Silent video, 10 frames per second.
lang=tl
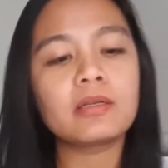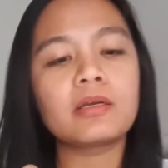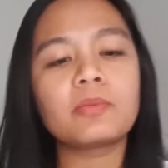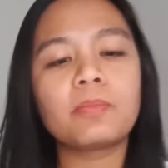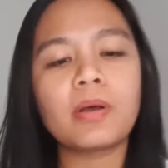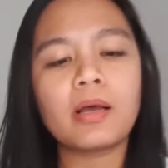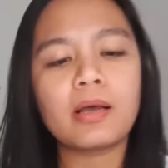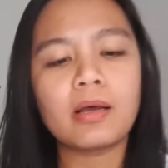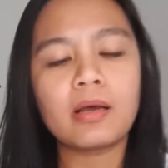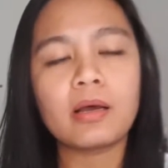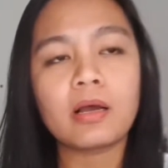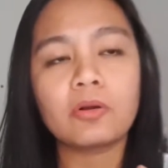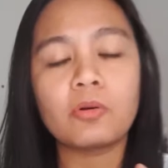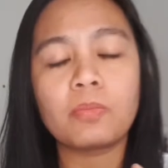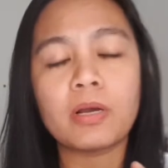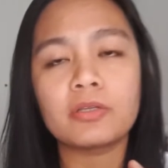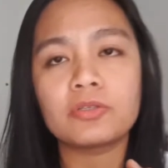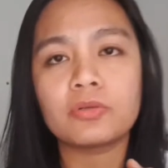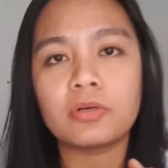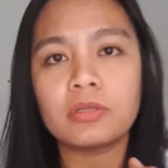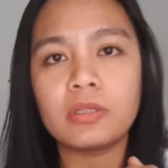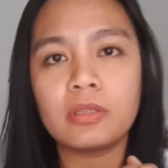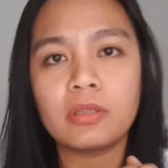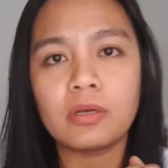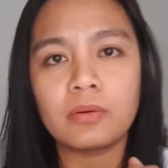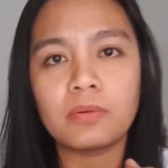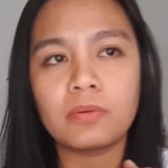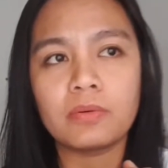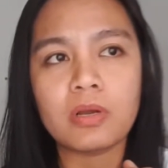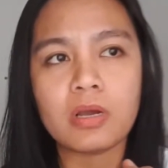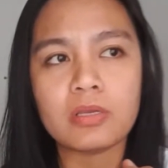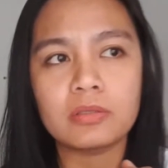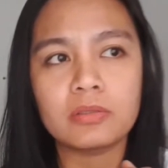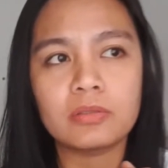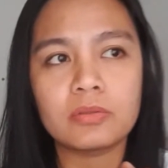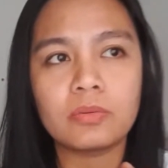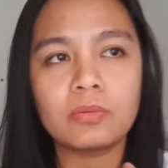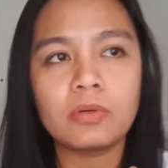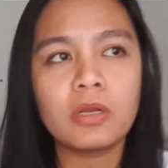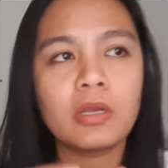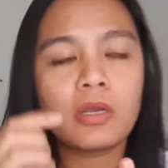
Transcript: Nagpa uh, ah, ako puncture din ako guys. So,